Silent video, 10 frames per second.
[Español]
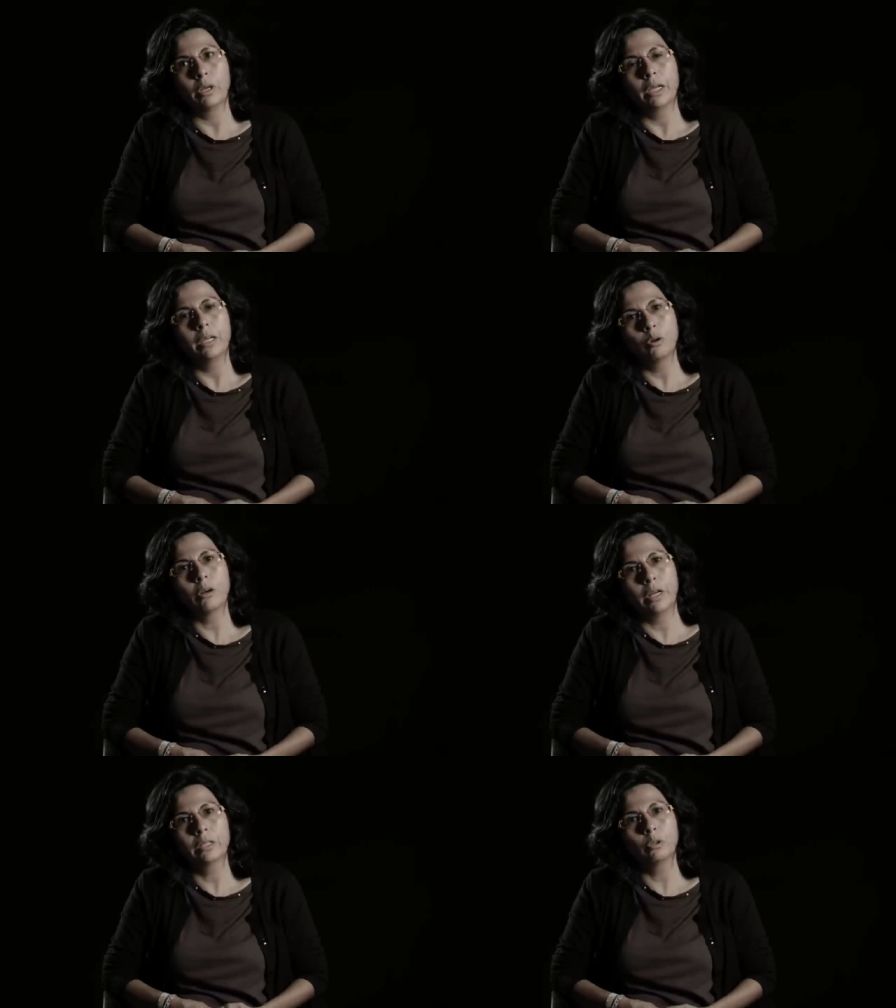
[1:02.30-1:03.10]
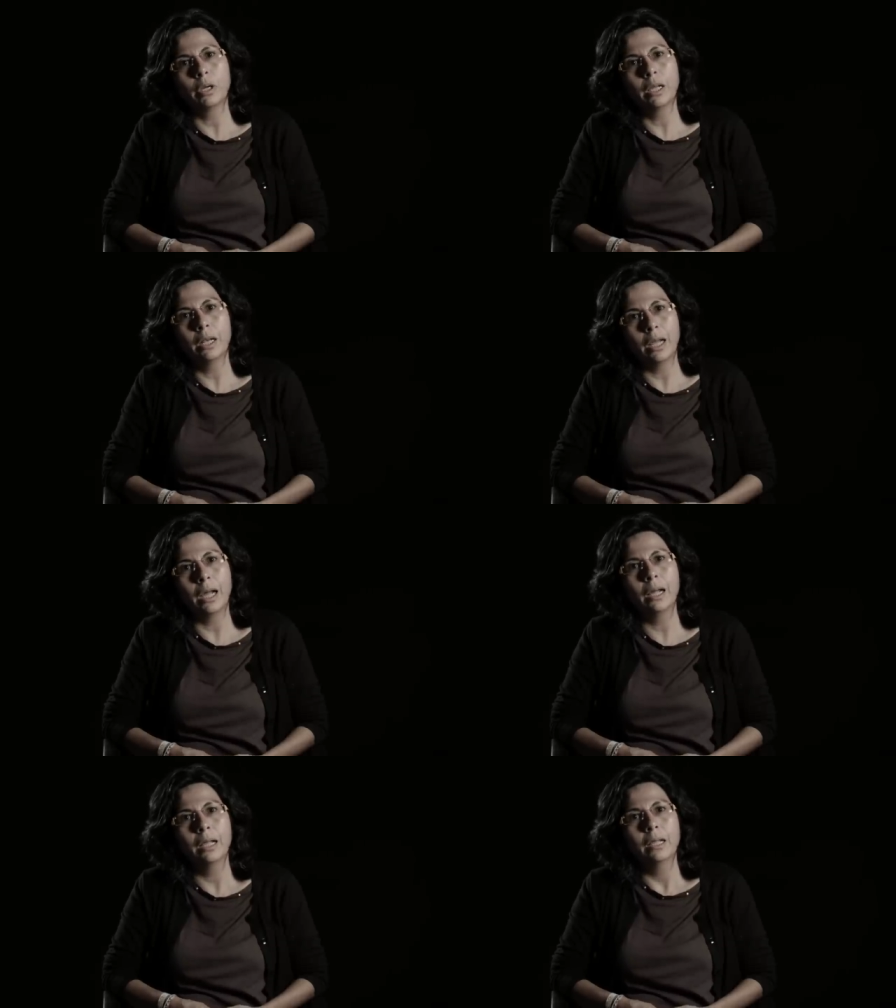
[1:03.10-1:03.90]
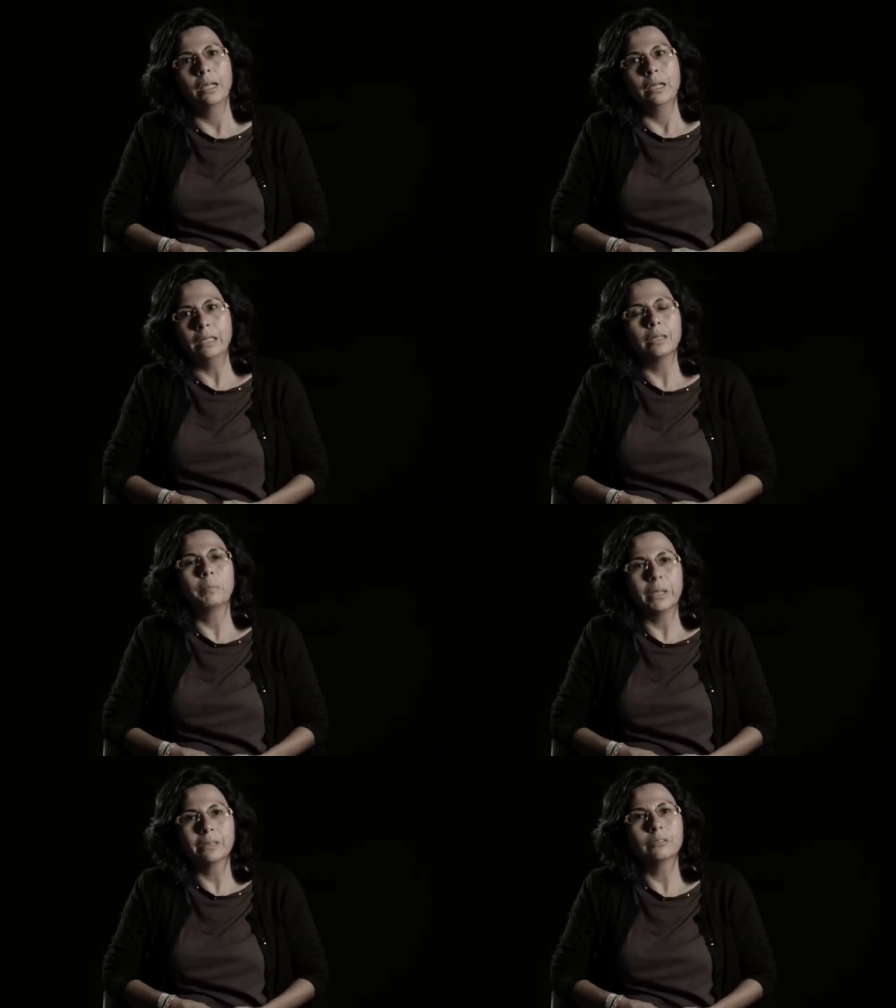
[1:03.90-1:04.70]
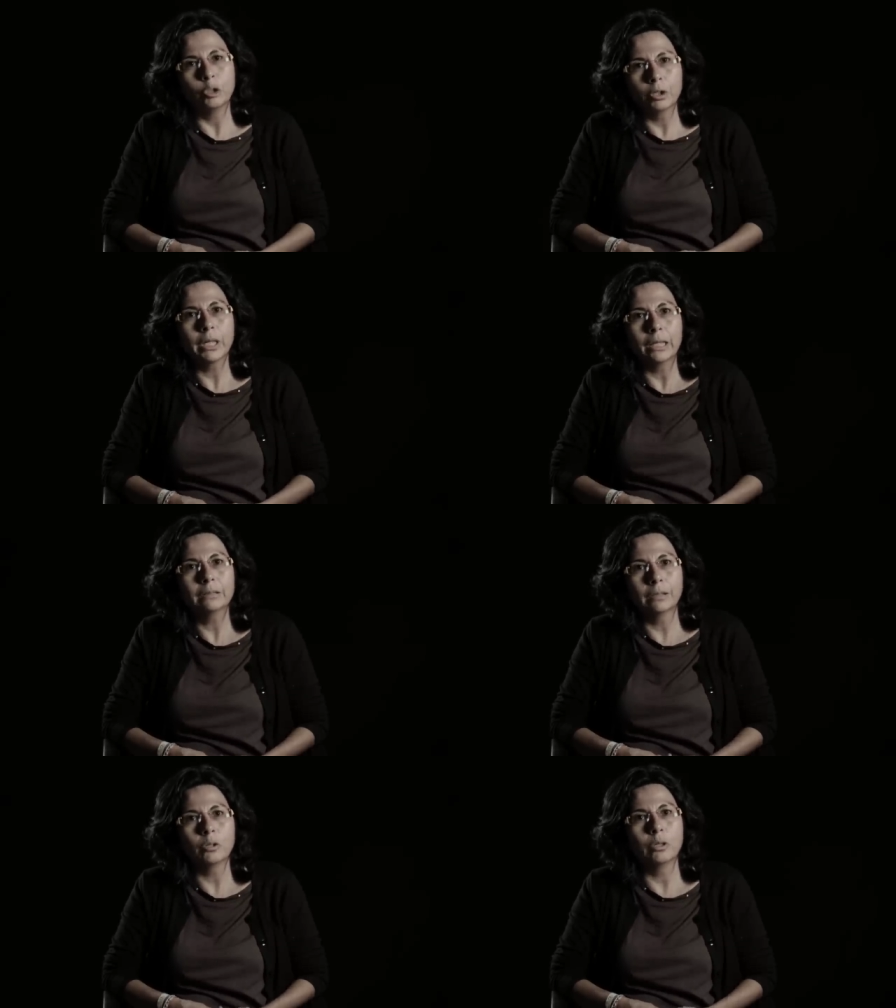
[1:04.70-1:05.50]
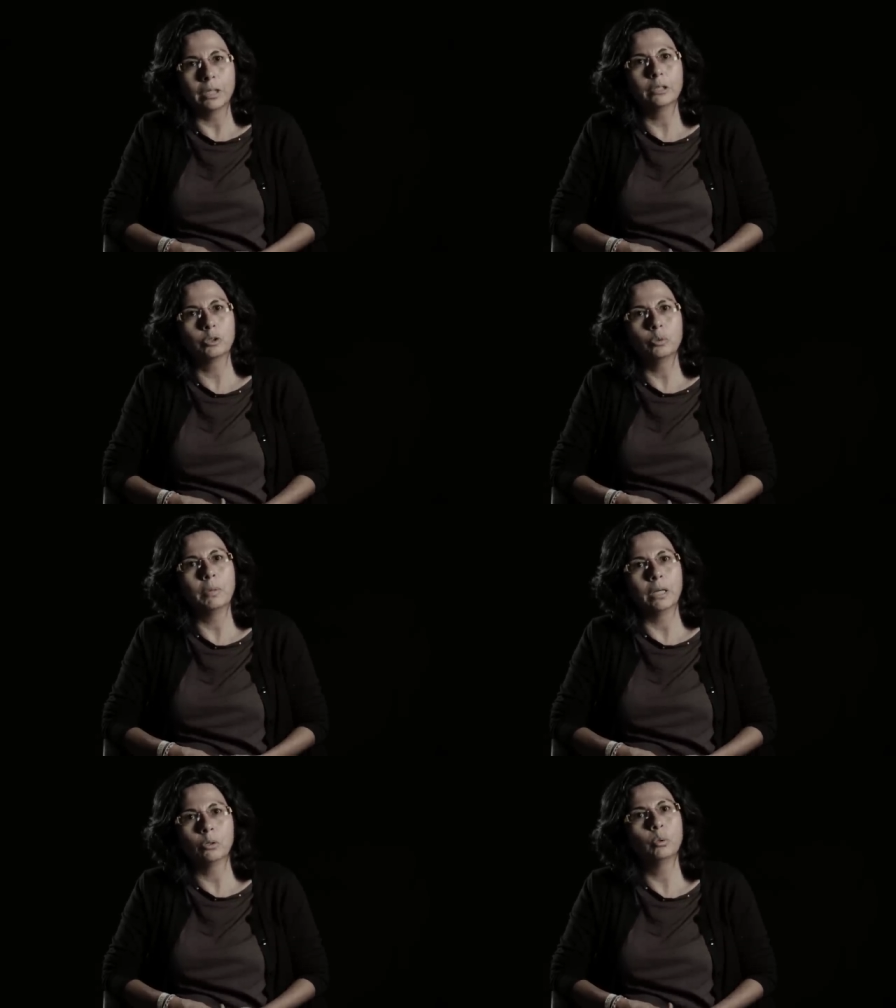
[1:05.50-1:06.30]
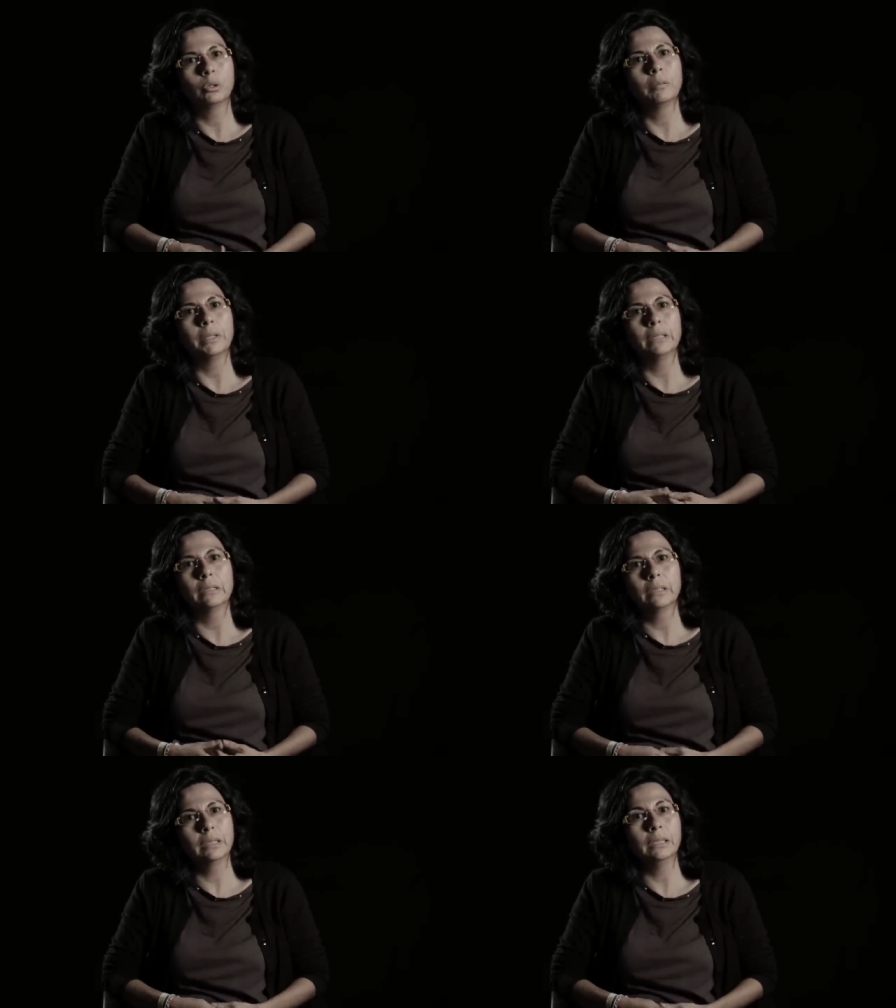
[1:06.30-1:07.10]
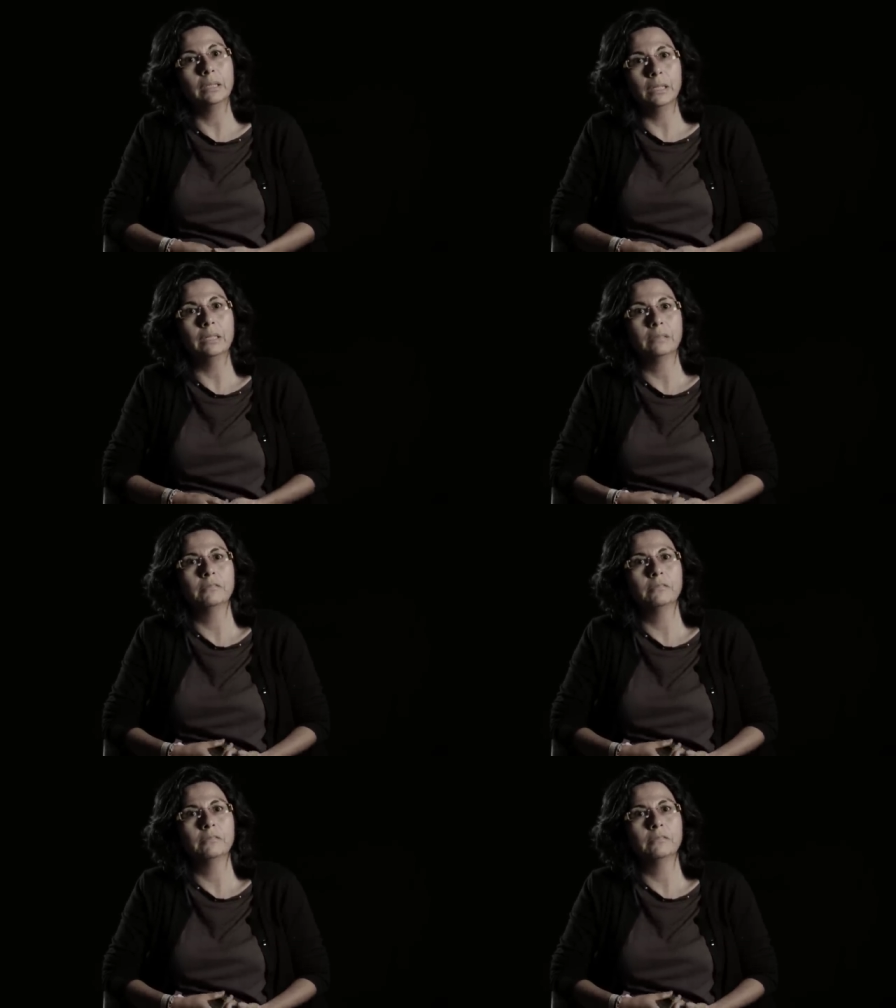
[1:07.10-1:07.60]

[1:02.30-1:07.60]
que es incorrecto es la interpretación que hacen de los derechos humanos justamente en, en, ese